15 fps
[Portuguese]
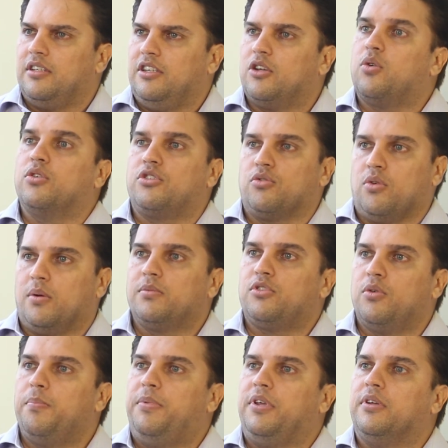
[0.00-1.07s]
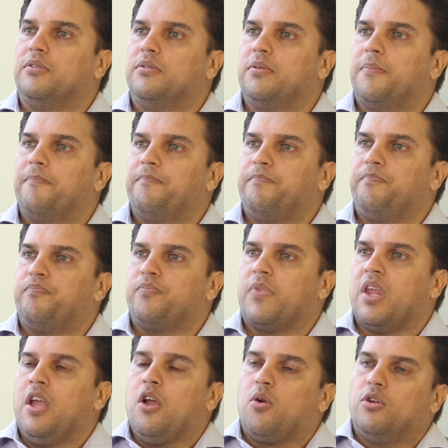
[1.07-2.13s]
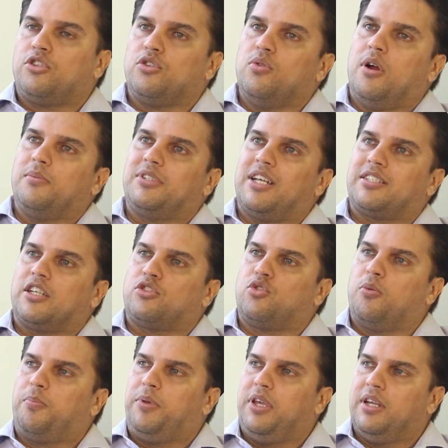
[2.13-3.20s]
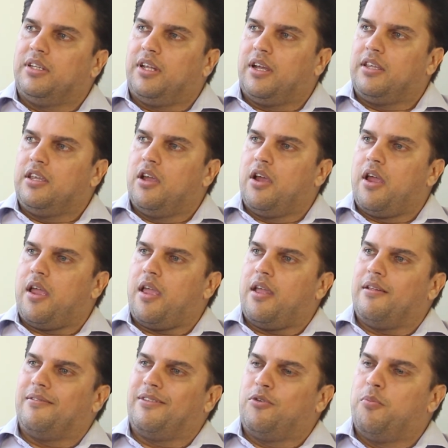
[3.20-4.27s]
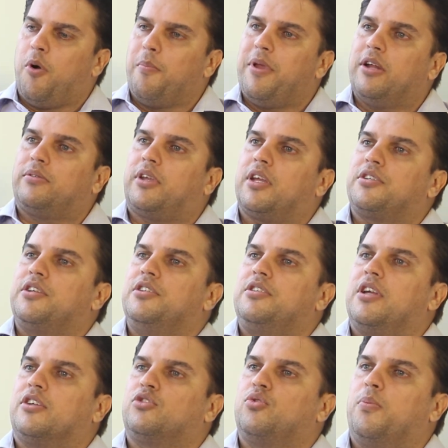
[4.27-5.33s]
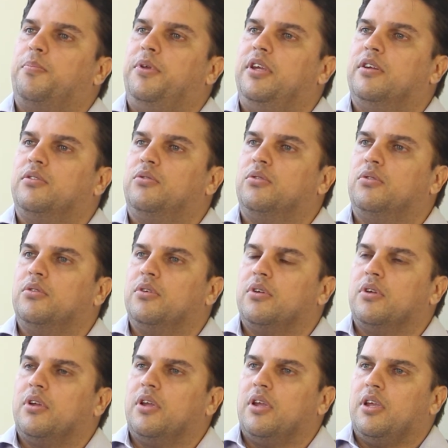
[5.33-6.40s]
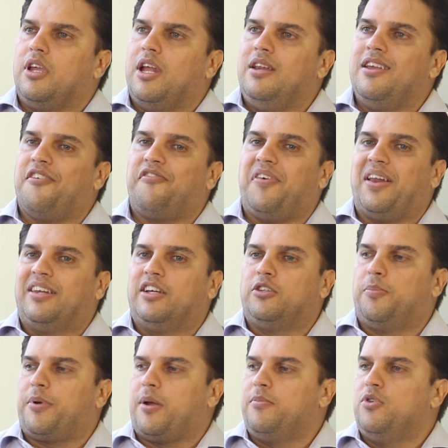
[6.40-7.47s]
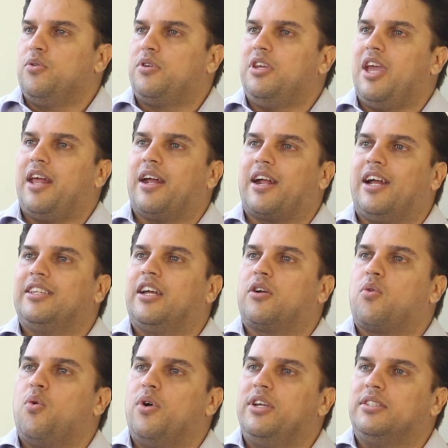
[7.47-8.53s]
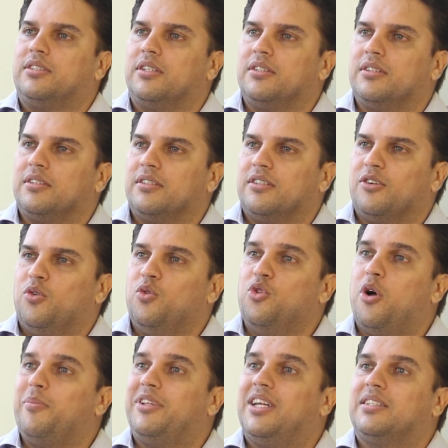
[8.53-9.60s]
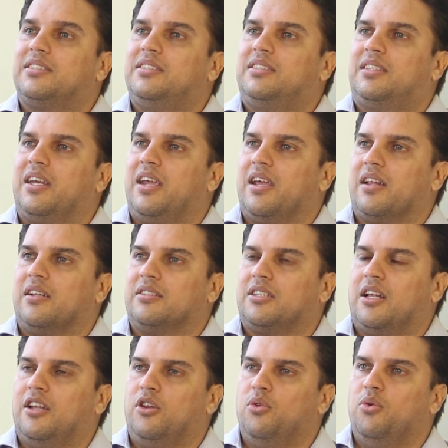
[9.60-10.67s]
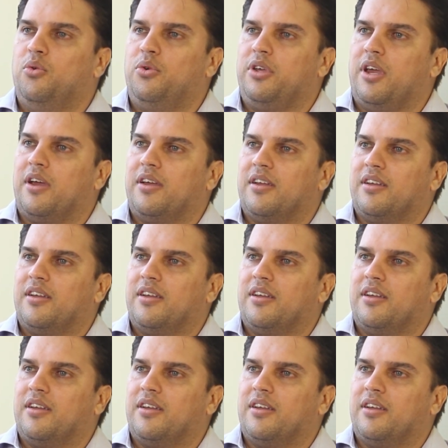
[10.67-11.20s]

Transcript: E continuamos subindo. Continuamos essa subida e eh, no momento que a gente ia subindo, ele ia falando para mim o que era cada coisa, o nome das estrelas, aleluia.